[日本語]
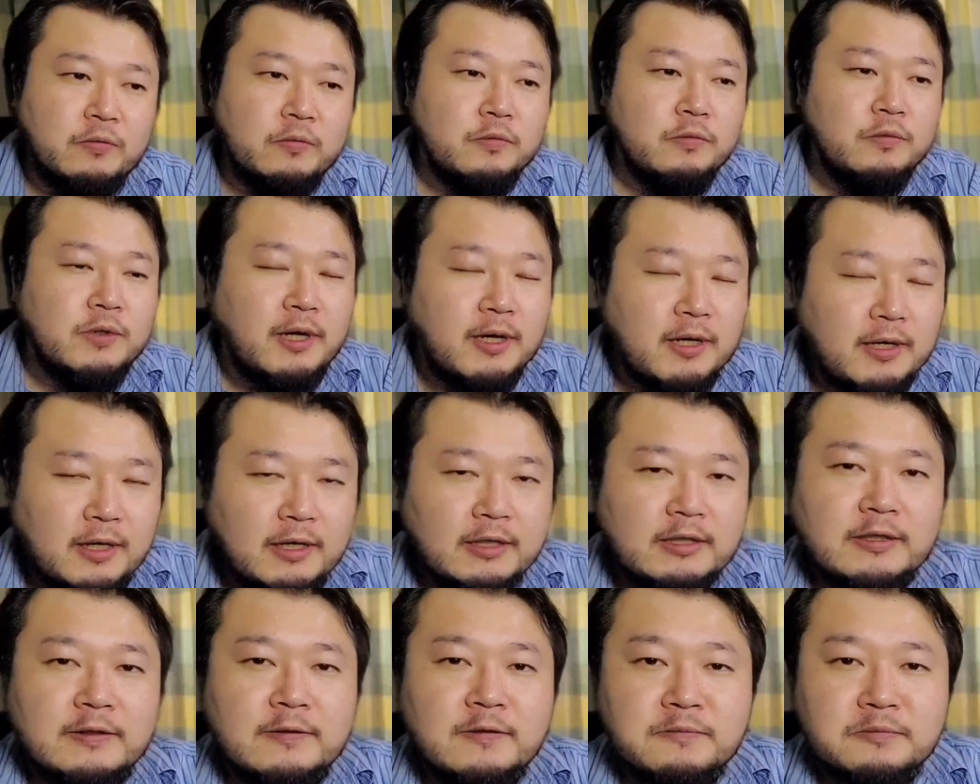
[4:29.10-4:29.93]
裏
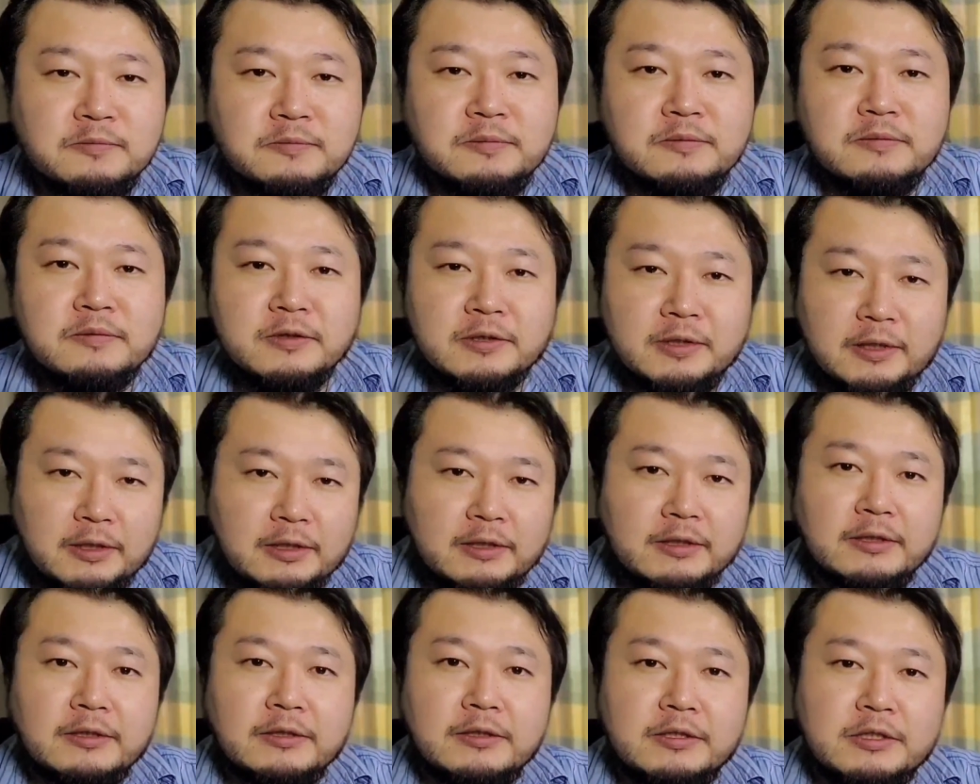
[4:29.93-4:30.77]
方の部分
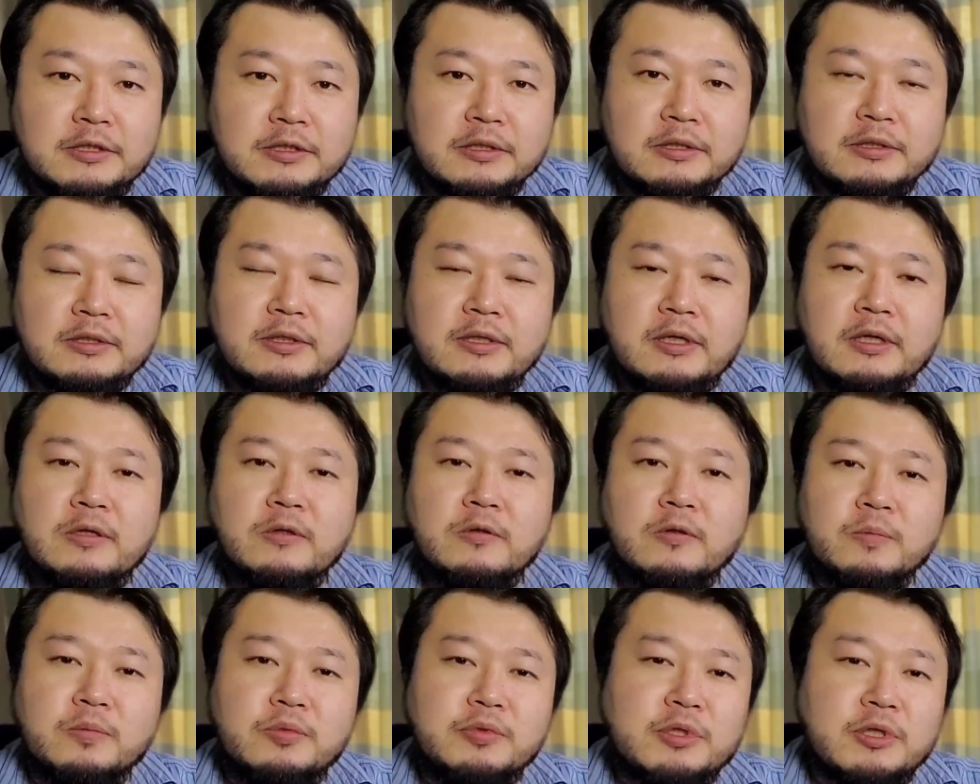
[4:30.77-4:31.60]
でしっかり
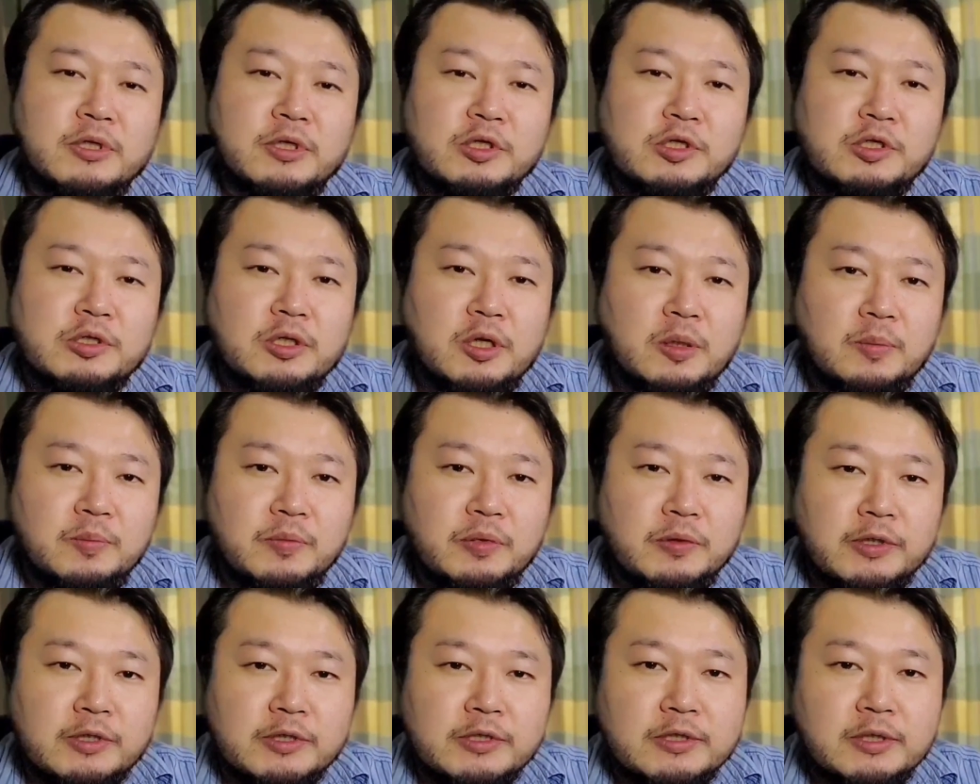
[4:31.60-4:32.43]
と
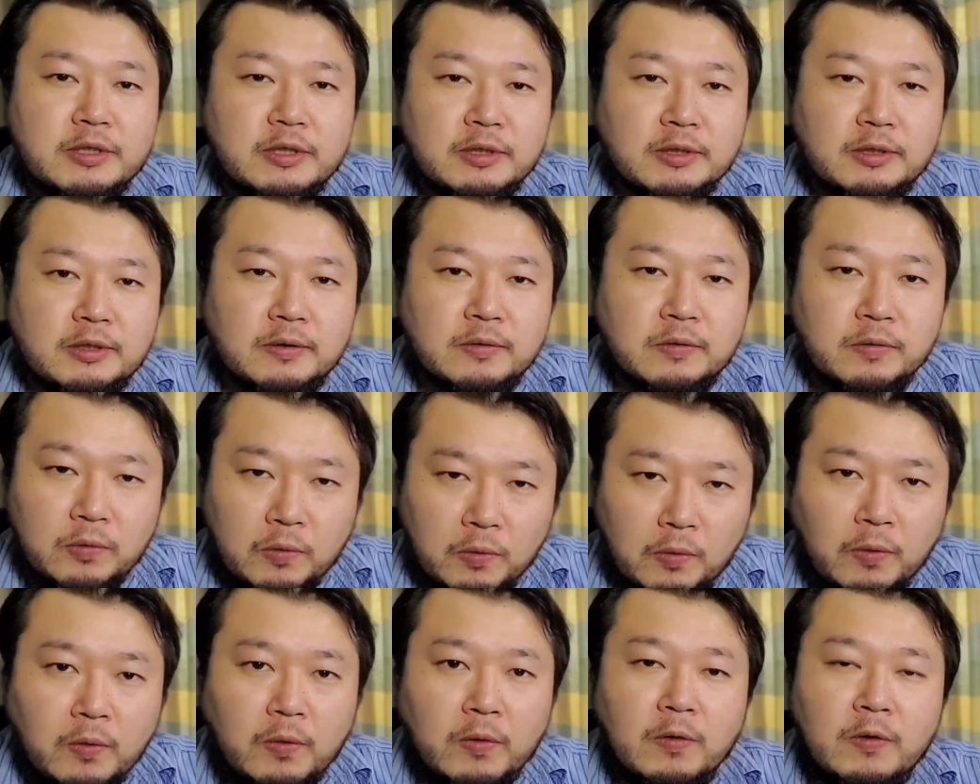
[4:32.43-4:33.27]
ブラッシュアップはされてる
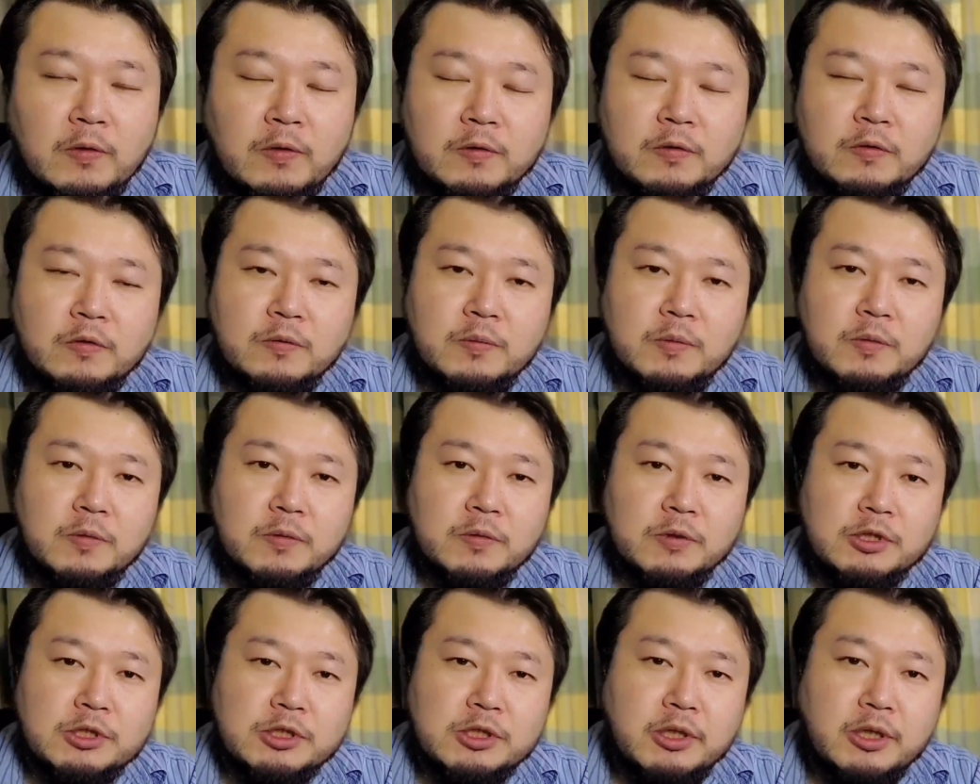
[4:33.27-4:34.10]
というもの
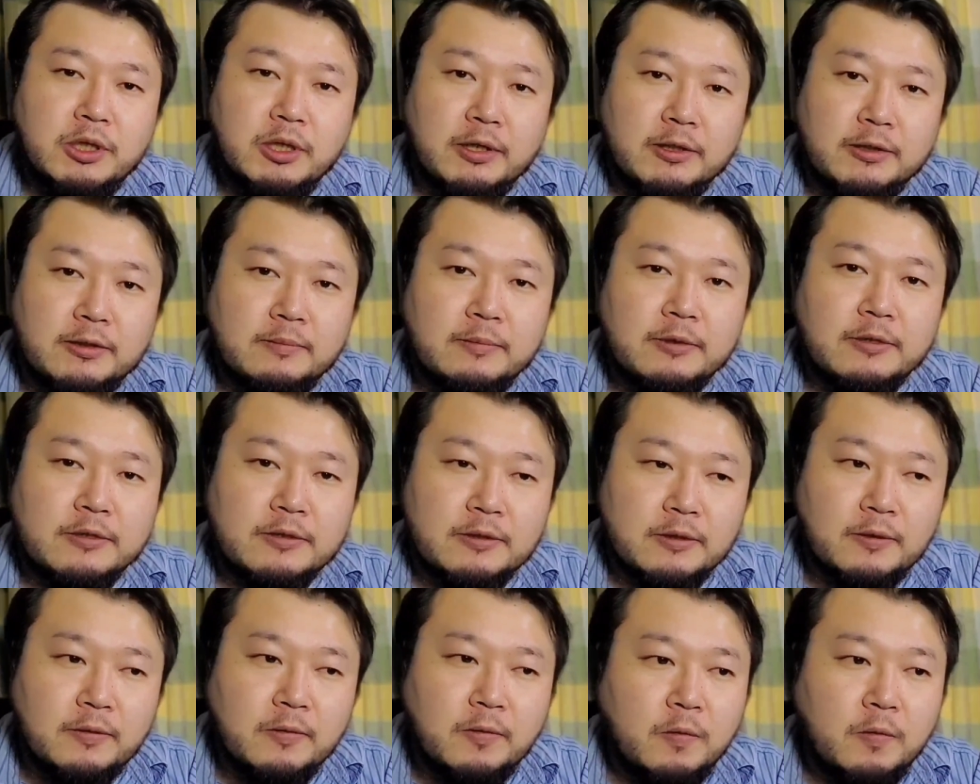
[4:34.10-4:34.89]
に仕上がってますね。